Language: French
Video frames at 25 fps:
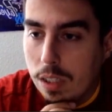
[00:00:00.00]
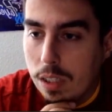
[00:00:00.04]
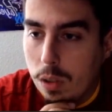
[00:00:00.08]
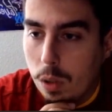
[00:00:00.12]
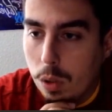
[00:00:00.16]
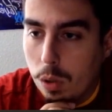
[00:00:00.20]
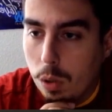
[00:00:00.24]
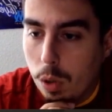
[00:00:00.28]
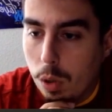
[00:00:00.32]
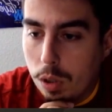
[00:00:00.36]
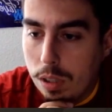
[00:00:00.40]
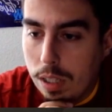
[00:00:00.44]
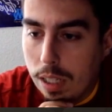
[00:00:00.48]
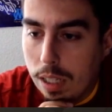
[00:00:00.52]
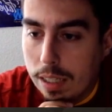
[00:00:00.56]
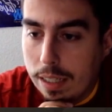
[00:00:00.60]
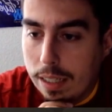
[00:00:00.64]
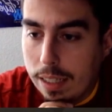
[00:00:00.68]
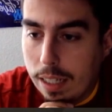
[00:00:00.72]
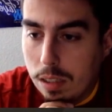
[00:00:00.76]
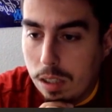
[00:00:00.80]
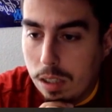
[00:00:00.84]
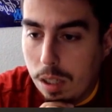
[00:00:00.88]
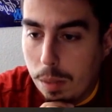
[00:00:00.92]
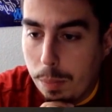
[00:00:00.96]
Donc on a
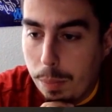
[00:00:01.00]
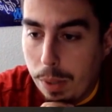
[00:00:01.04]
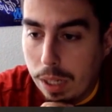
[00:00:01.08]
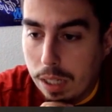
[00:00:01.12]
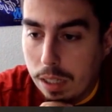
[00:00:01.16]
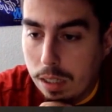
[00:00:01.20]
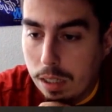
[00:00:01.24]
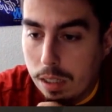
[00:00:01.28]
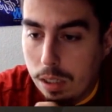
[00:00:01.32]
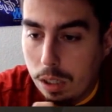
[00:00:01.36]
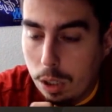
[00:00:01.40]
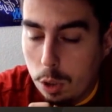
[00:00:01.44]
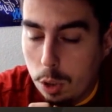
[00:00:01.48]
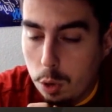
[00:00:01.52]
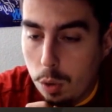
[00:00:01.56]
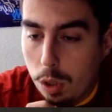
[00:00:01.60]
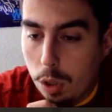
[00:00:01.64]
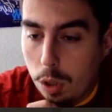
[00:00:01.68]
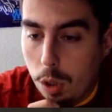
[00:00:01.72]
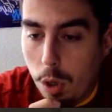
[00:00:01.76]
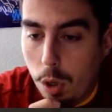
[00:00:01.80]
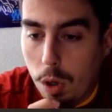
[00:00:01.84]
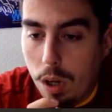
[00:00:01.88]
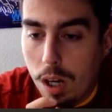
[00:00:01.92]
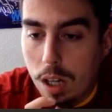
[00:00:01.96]
4 packs euh,
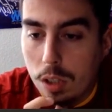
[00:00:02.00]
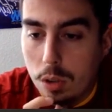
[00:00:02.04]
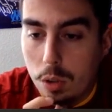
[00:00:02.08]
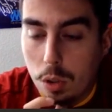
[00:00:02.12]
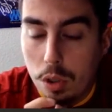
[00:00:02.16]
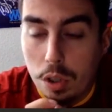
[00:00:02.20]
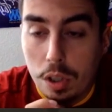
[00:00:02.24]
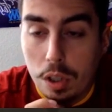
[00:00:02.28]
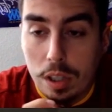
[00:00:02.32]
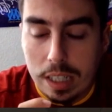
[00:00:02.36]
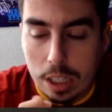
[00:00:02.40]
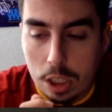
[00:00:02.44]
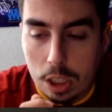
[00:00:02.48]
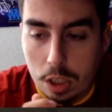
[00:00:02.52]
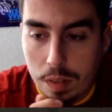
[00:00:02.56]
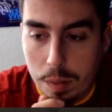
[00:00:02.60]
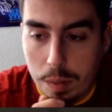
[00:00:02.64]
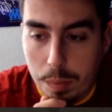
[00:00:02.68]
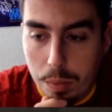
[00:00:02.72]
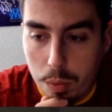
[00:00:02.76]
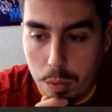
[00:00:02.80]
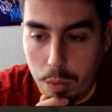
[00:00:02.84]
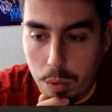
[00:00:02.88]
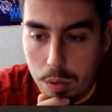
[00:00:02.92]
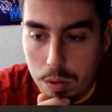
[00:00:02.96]
joueurs rare dont un
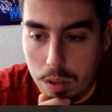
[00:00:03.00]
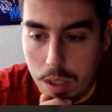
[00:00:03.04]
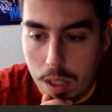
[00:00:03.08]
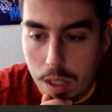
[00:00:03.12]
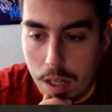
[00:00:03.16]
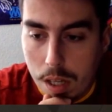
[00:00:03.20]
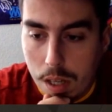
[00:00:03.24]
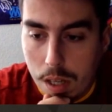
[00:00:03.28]
80 plus.